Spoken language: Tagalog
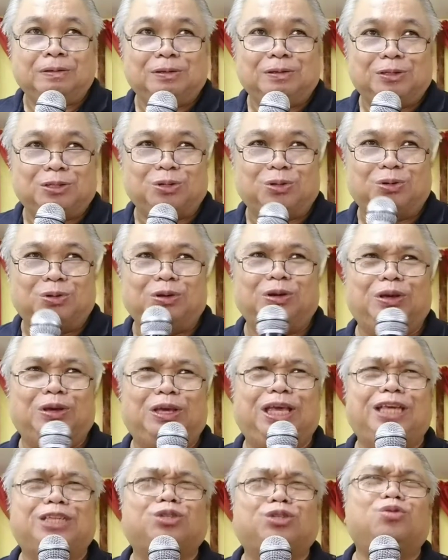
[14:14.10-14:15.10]
So,
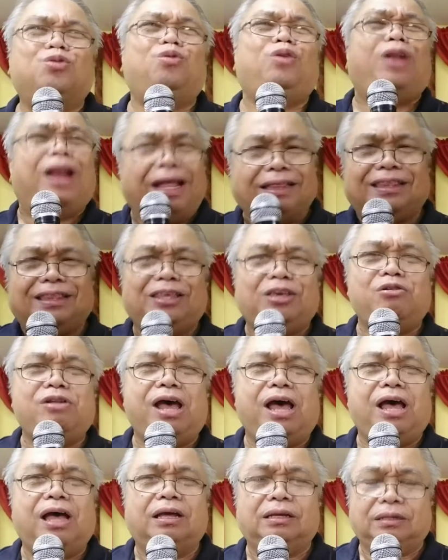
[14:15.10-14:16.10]
gisulat yun
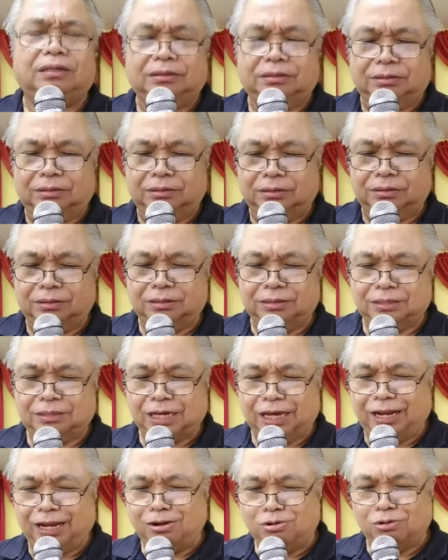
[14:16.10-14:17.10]
na
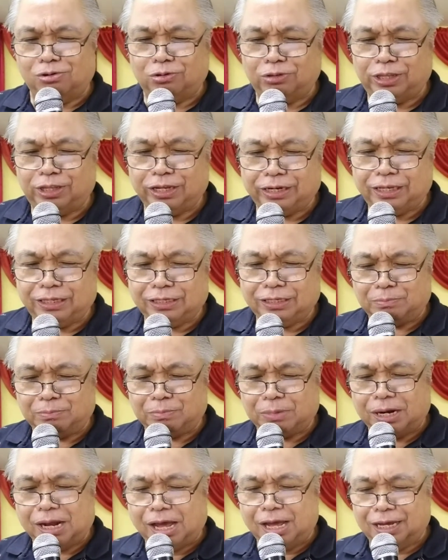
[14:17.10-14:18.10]
sa Ginoo diri sa
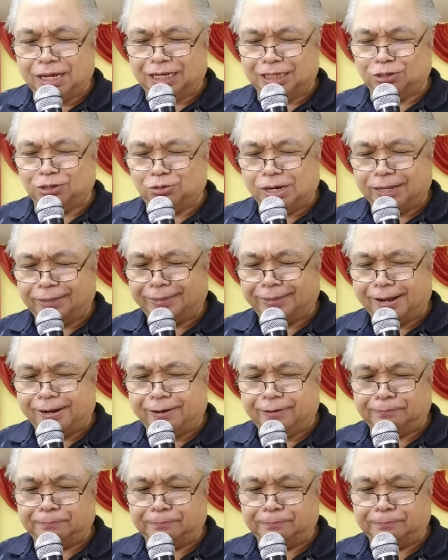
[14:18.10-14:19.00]
balaang kasulatan.